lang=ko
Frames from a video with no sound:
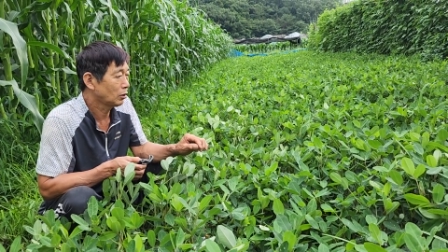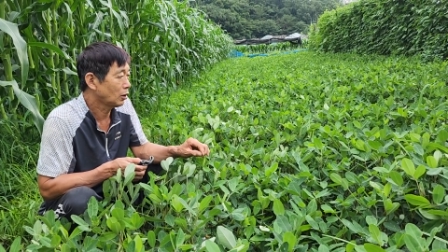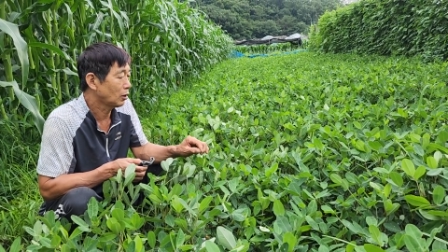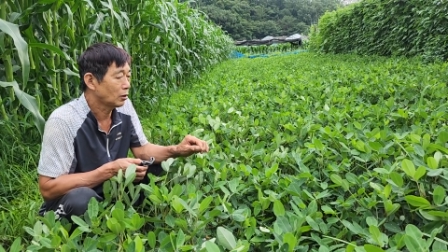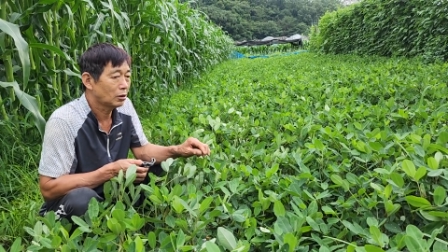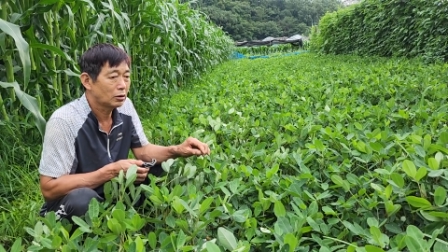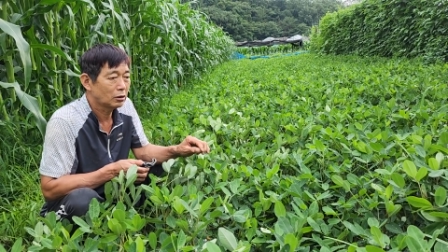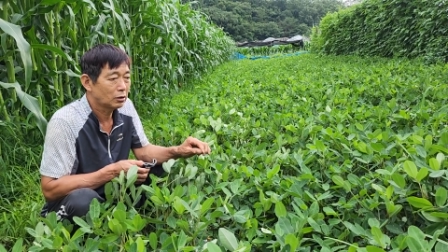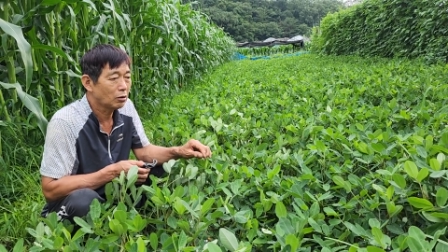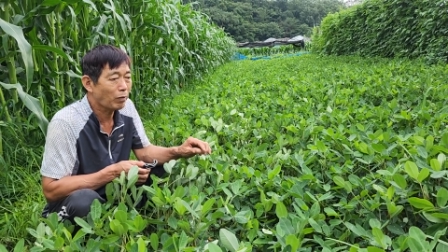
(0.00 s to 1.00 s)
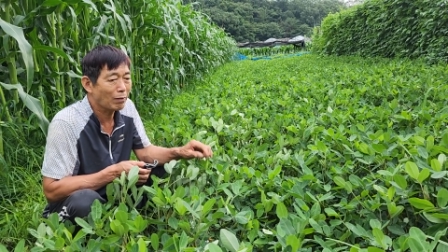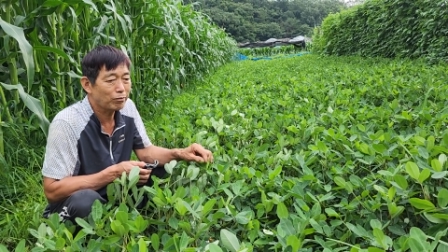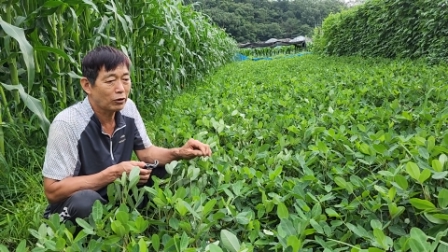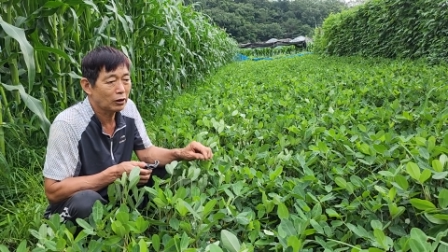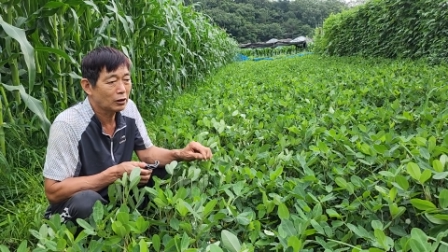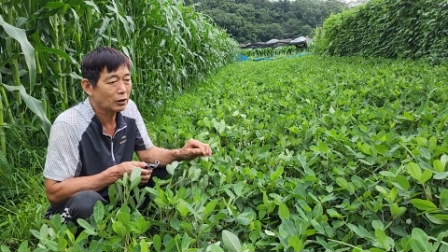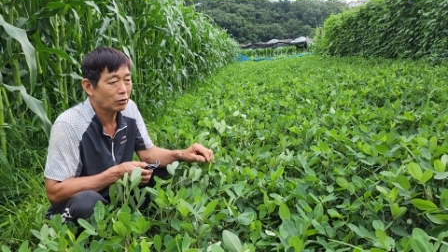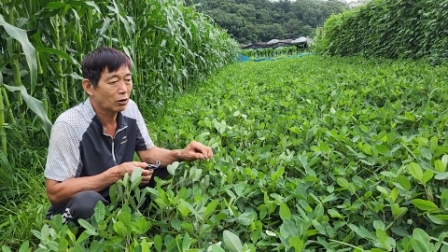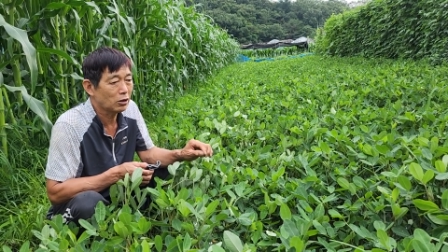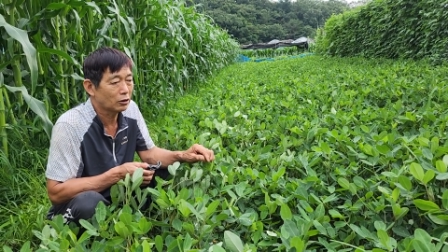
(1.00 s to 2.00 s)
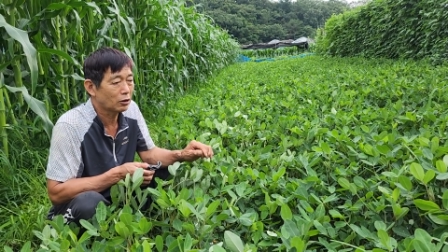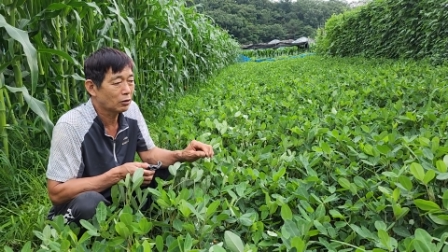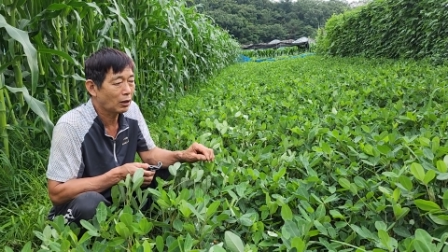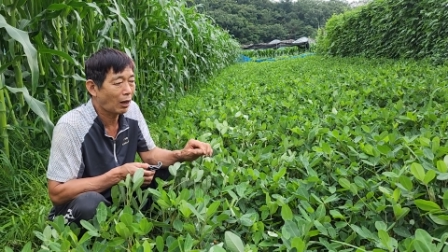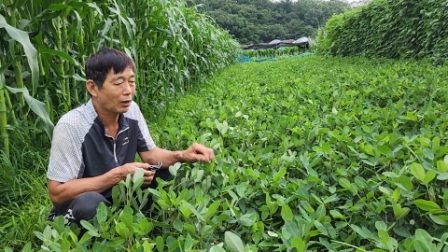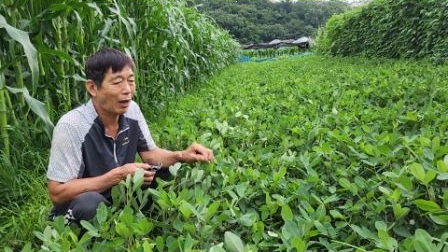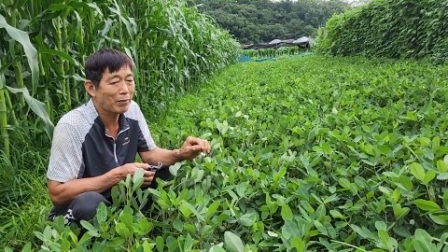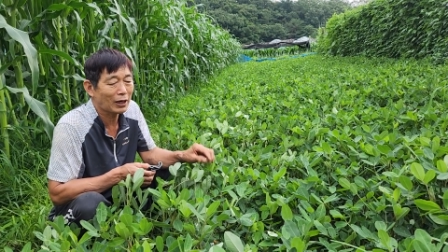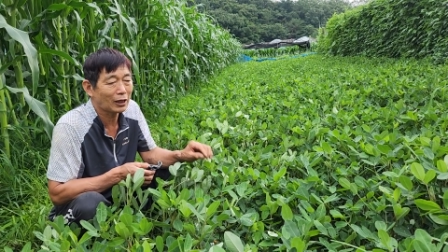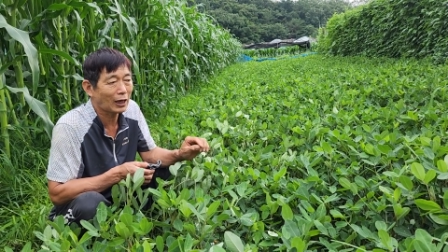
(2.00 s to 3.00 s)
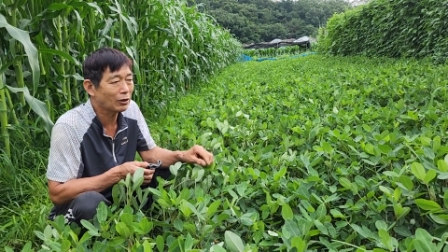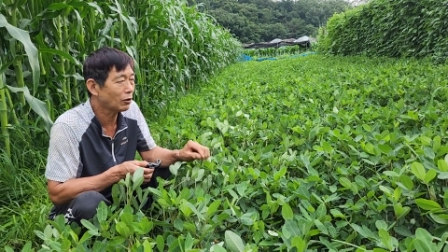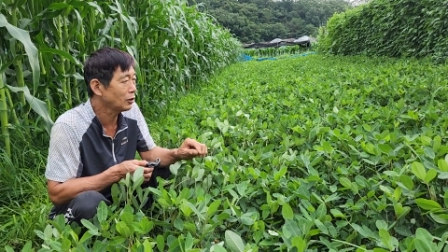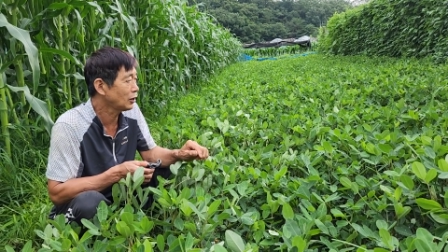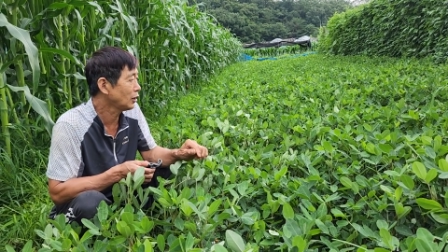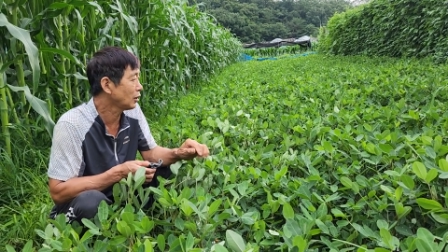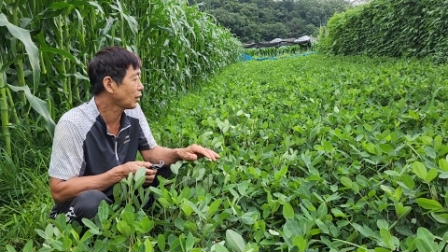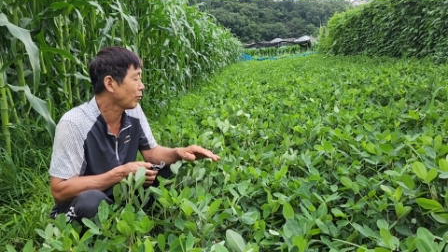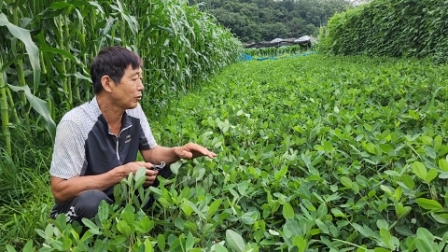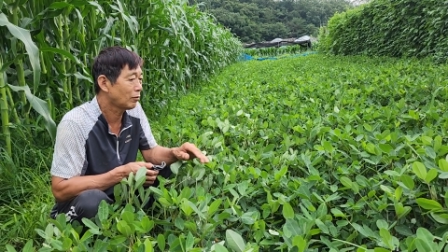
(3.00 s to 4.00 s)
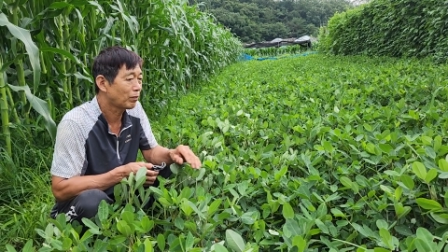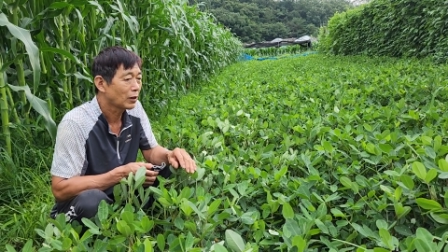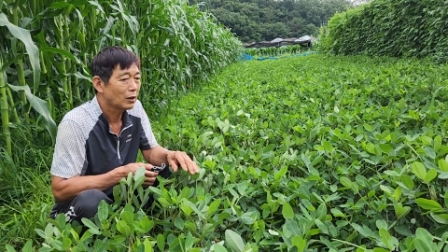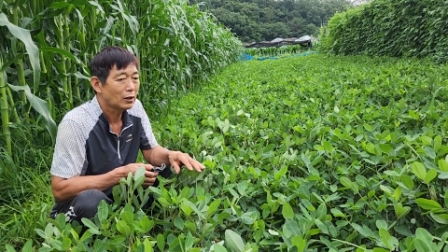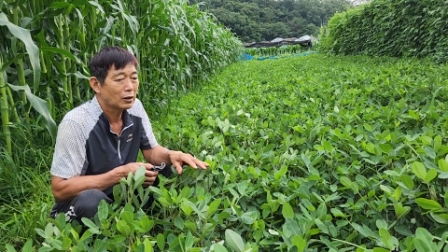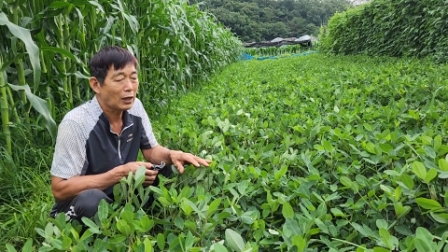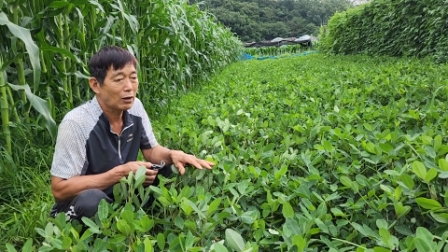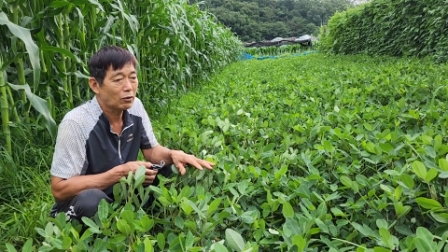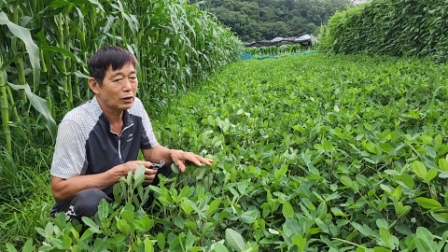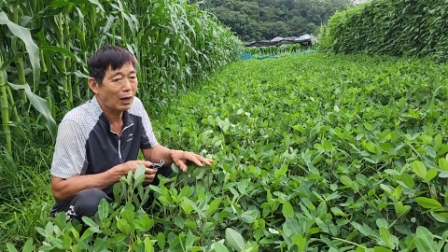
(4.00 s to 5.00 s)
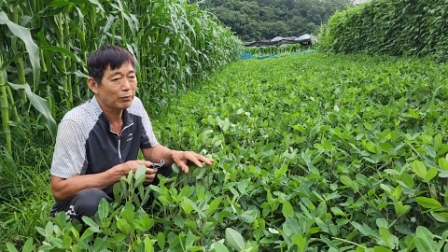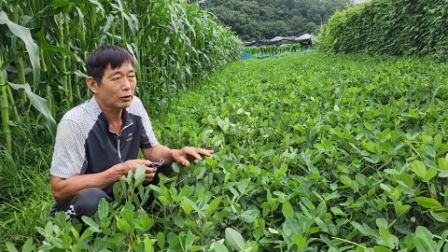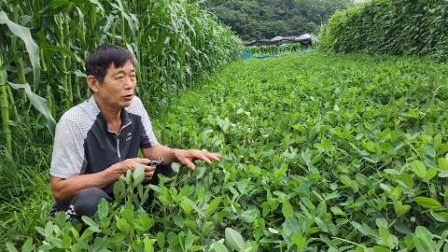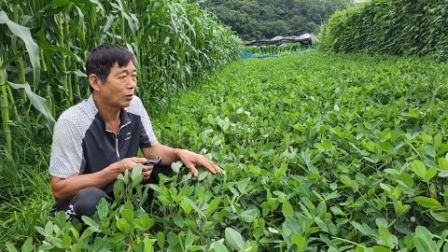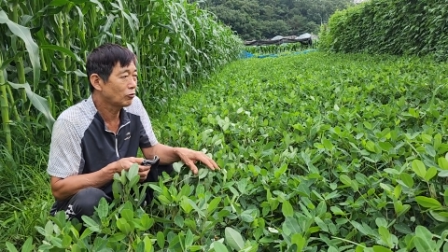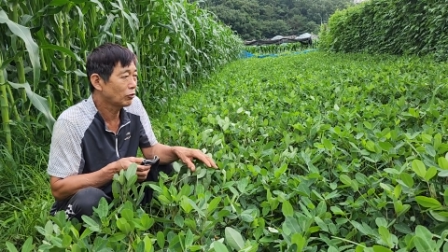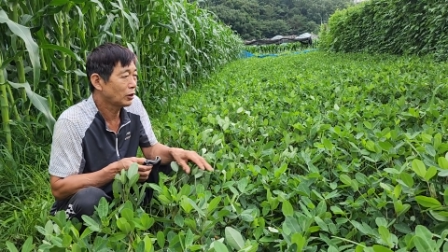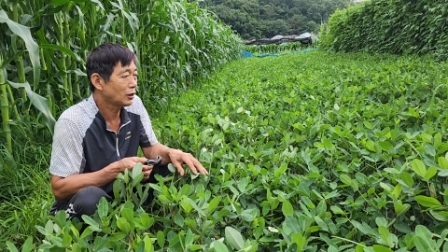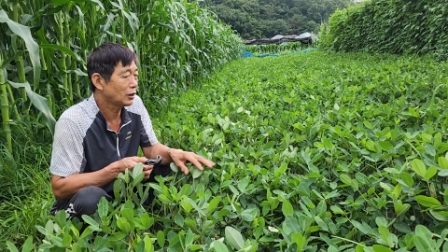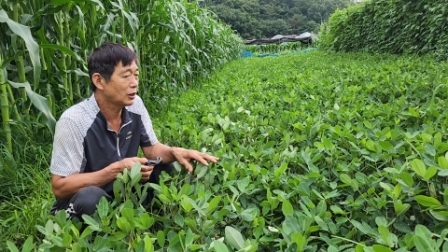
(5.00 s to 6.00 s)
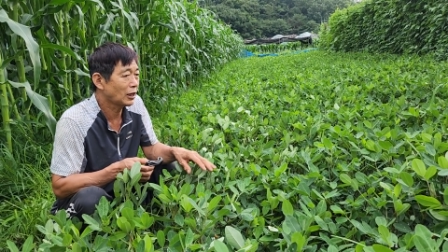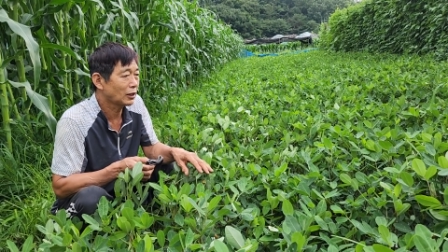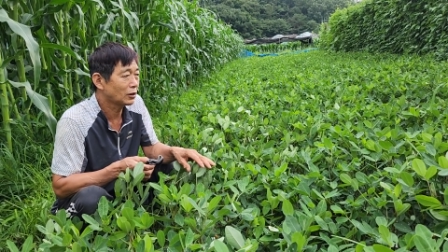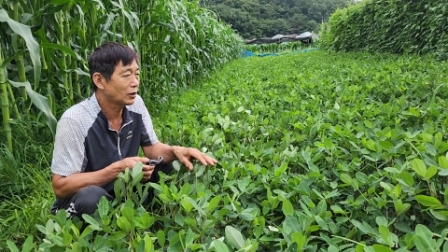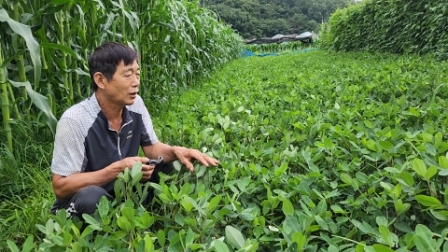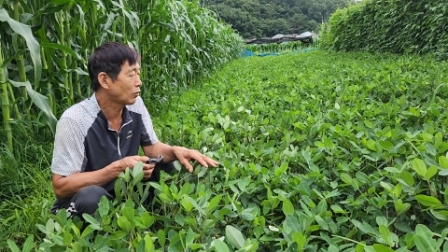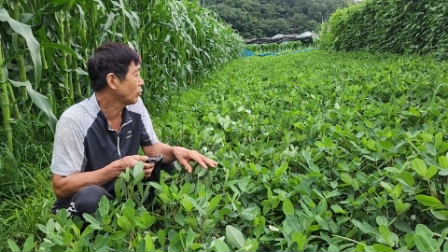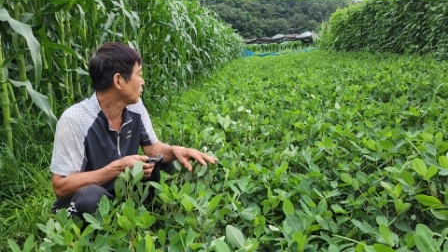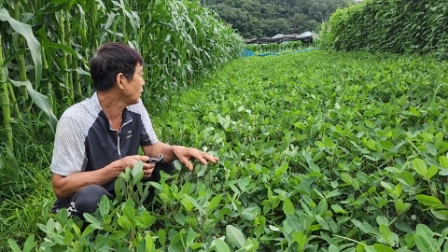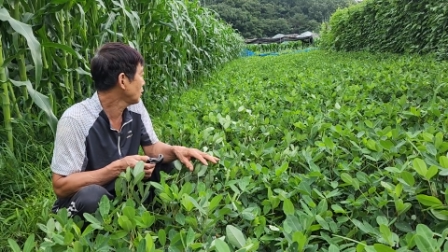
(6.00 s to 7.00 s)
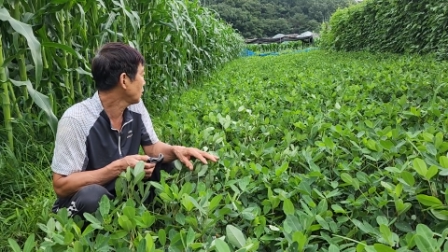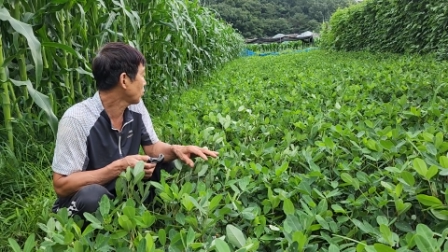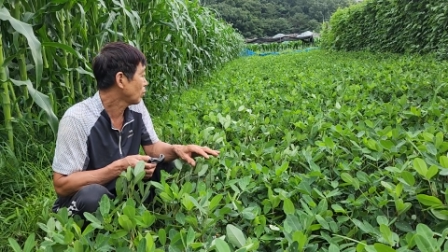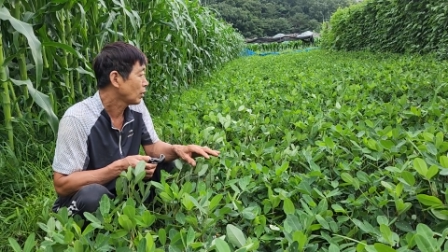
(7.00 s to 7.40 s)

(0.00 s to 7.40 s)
이제 흑반병이 이제 걸려서 까맣게 타든지 이렇게 하면은 땅콩이 아무튼 여무는데 이제 지장이 있으니까 그런 게 이제